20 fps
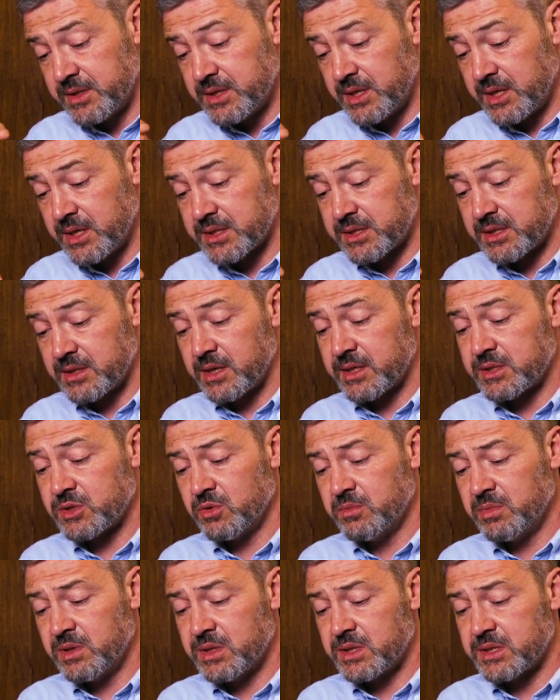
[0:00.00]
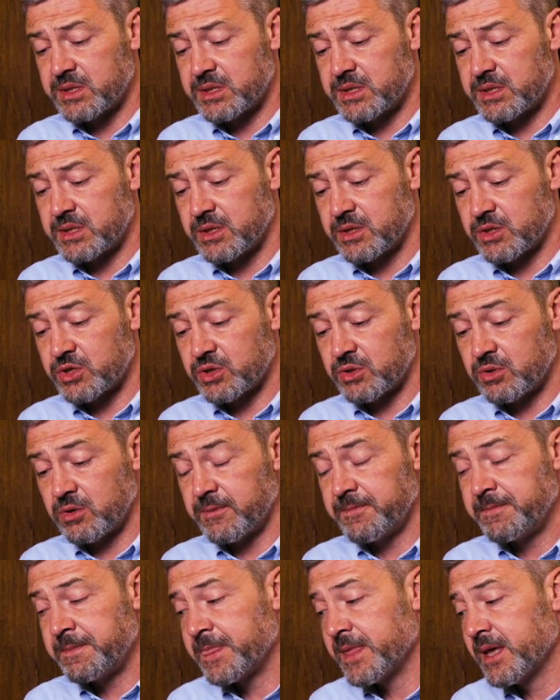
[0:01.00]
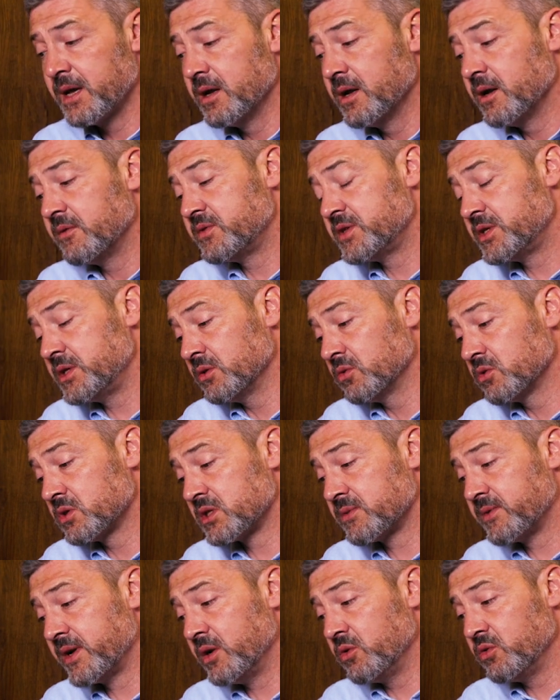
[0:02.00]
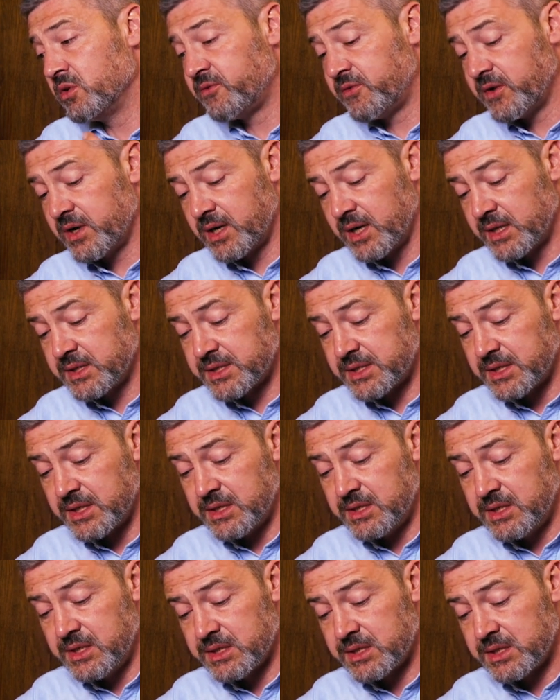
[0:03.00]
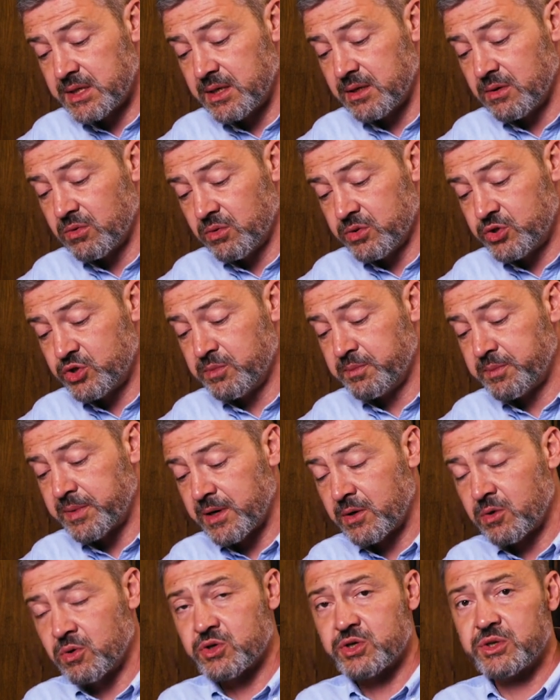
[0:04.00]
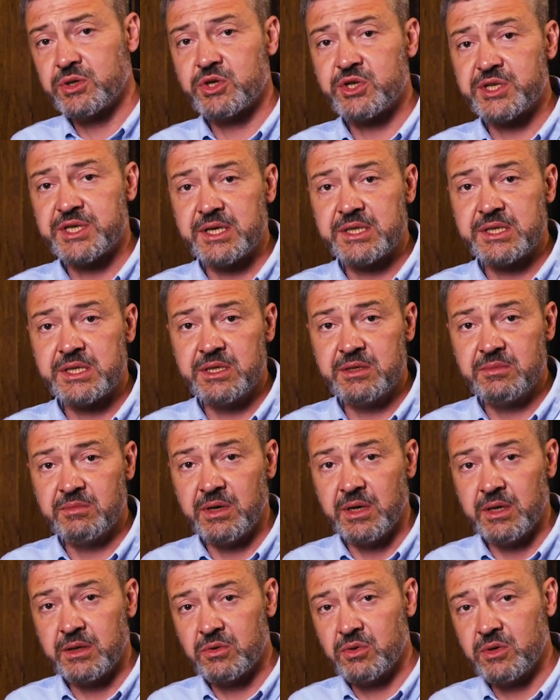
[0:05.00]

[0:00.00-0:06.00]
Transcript: Интересная особенность, э, что в силу своей унификации диски очень похожи на 67-е.